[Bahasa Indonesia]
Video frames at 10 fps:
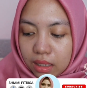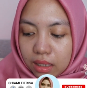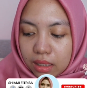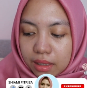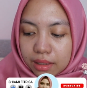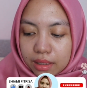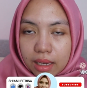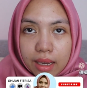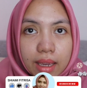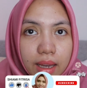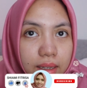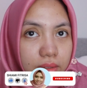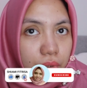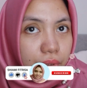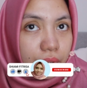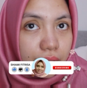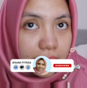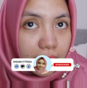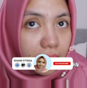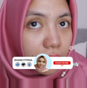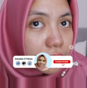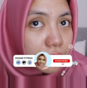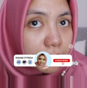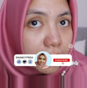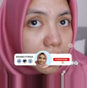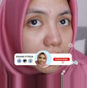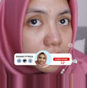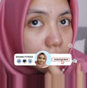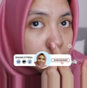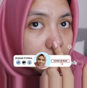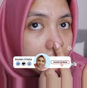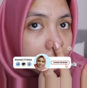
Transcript: Uh, kayak contohnya aku zoom ya, contohnya